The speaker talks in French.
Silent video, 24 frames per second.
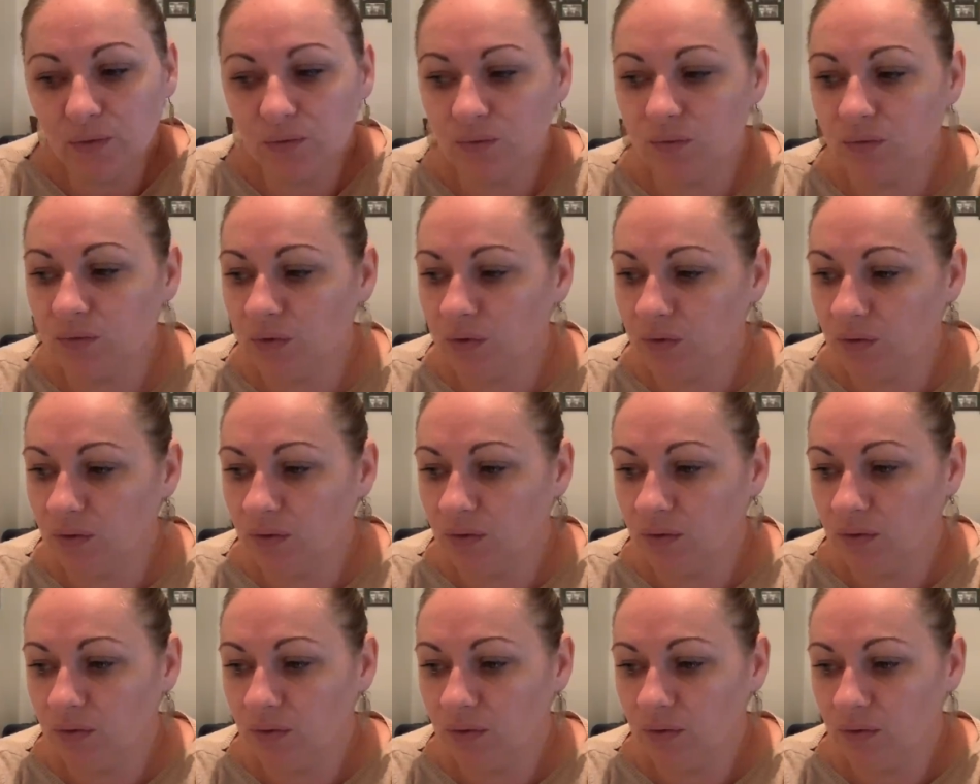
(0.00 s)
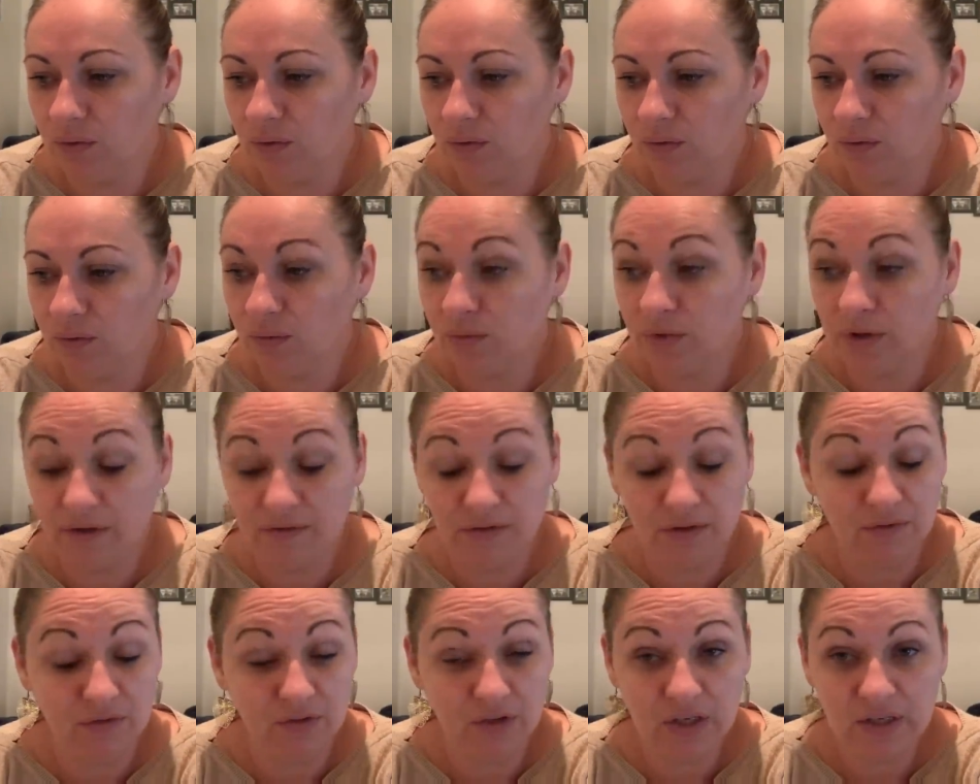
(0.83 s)
Donc, euh, on
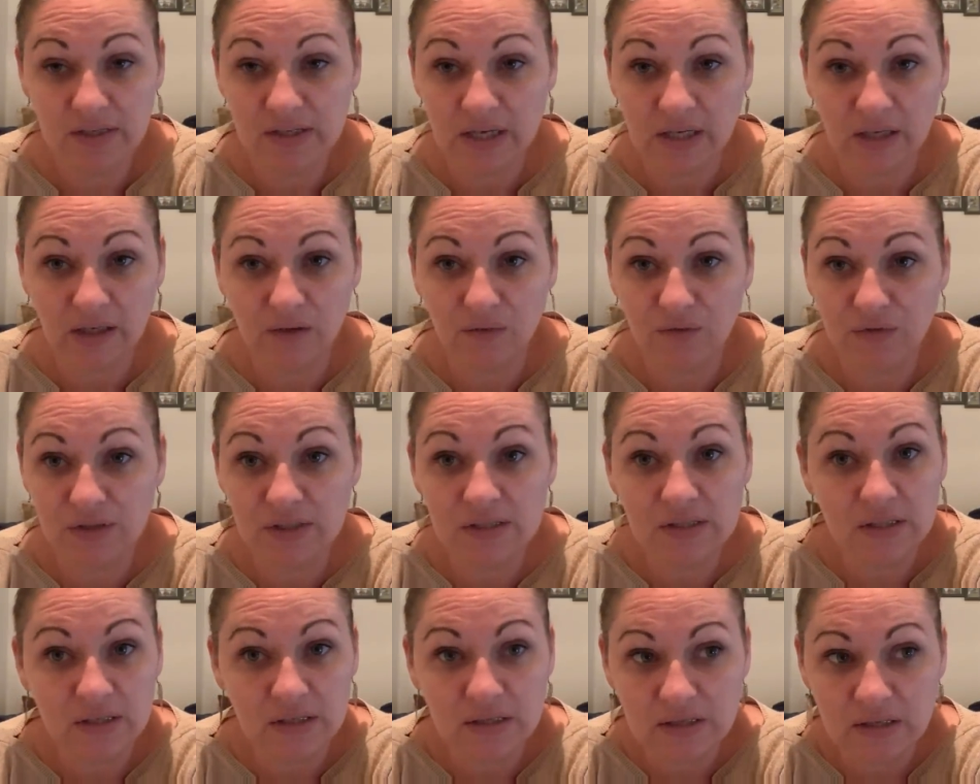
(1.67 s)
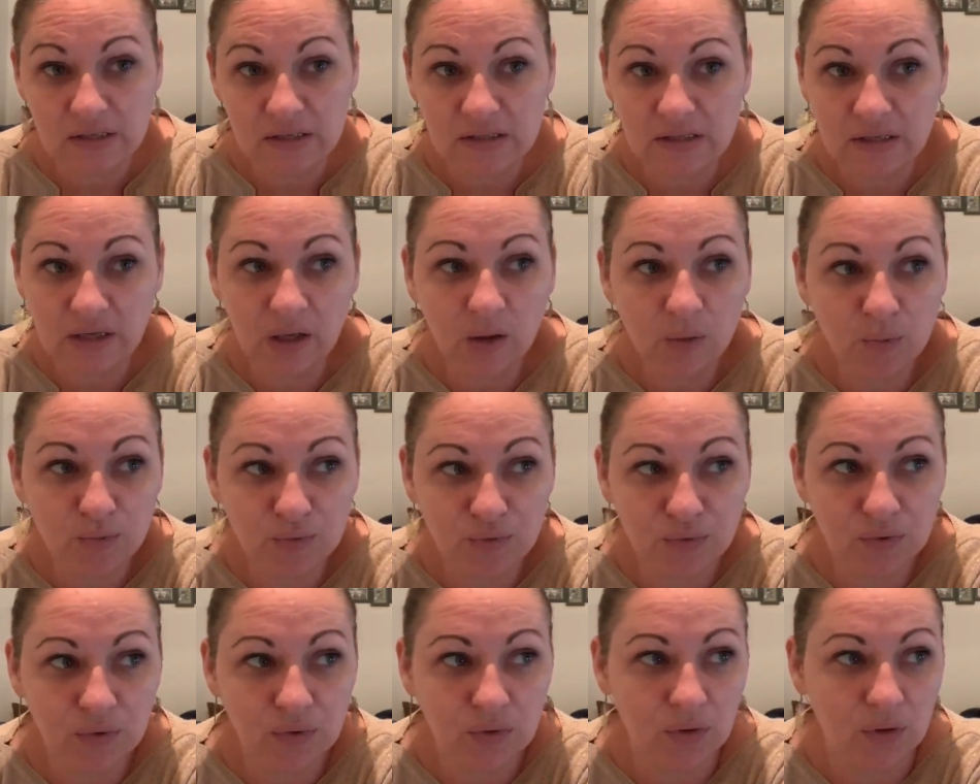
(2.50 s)
avait fait les sacrifices nécessaires
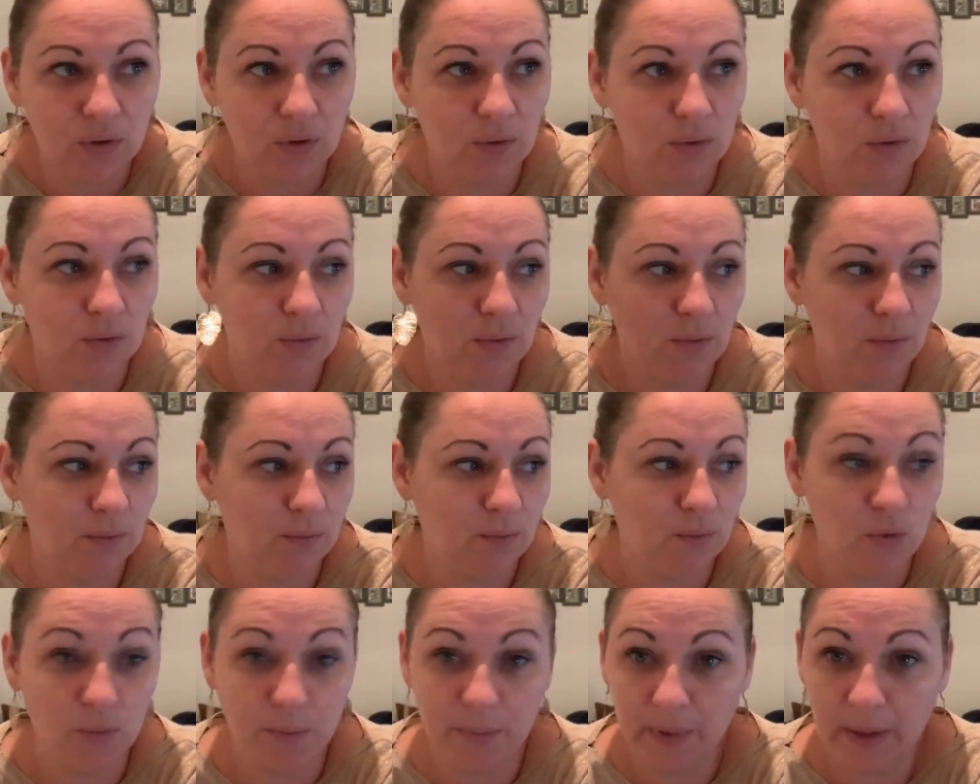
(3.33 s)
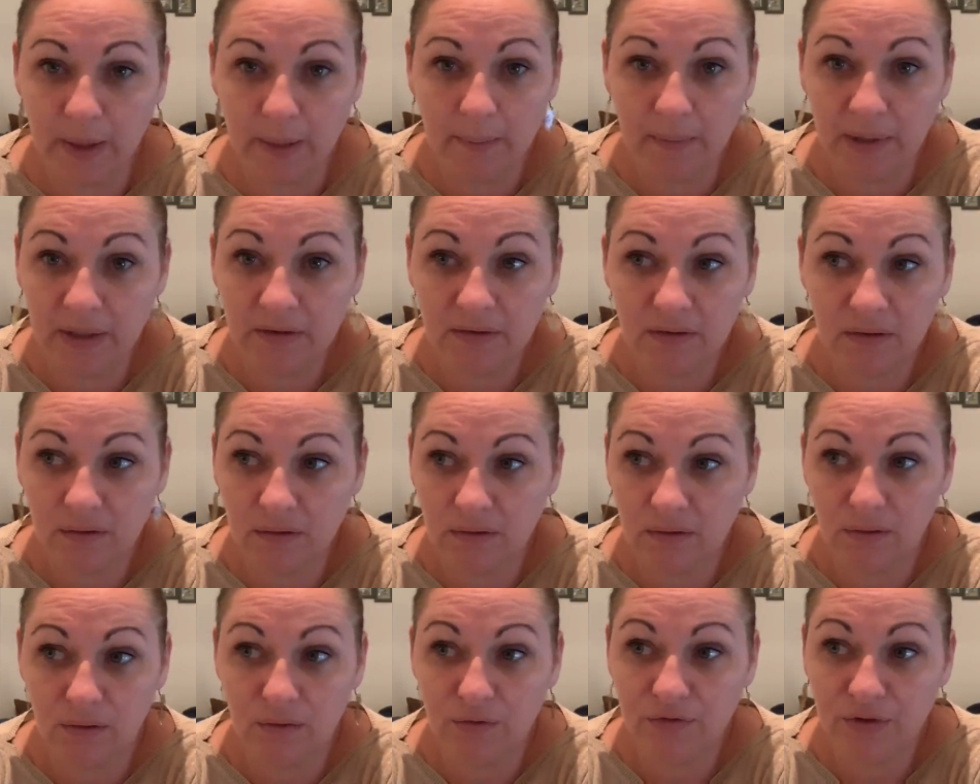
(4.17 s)
pour euh, me permettre
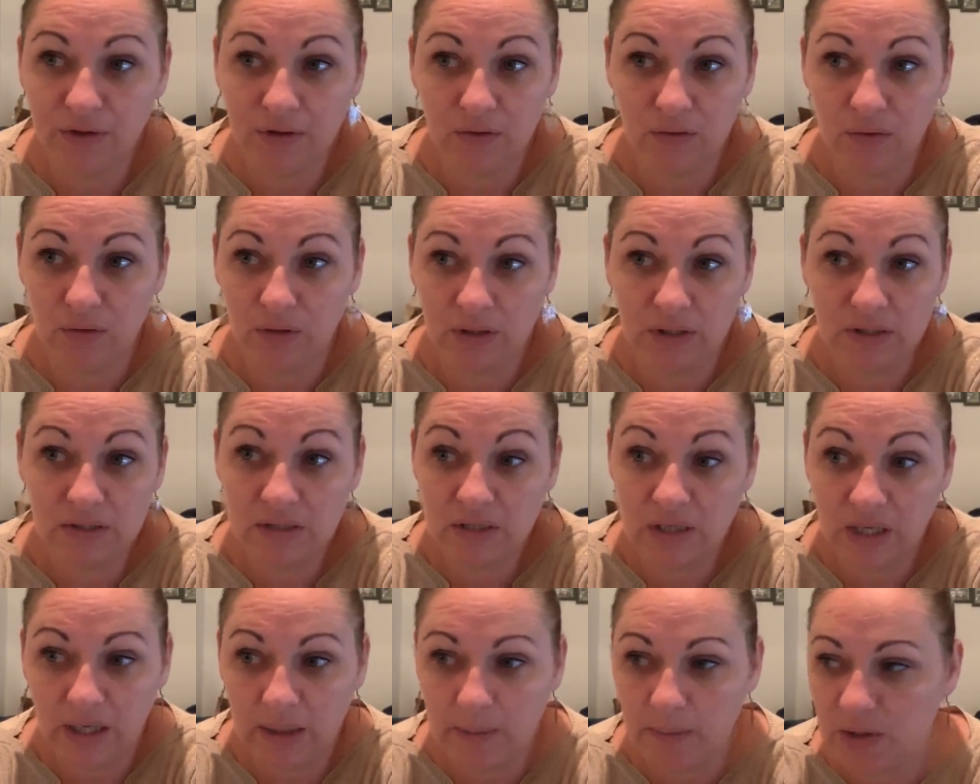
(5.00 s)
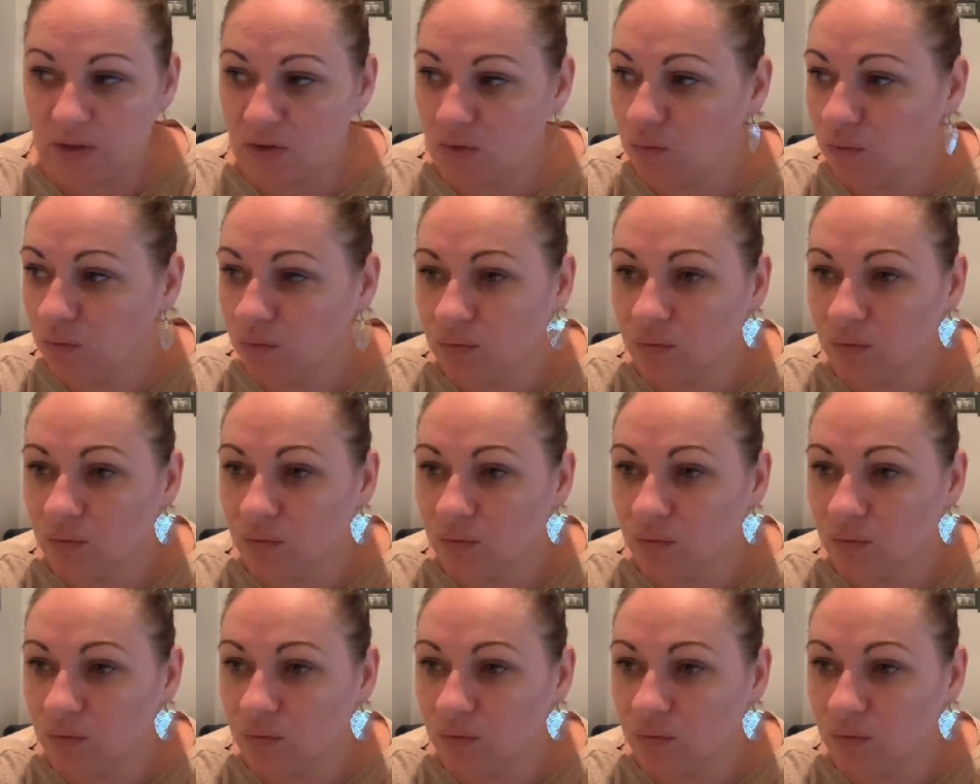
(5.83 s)
en fait de rester à la maison.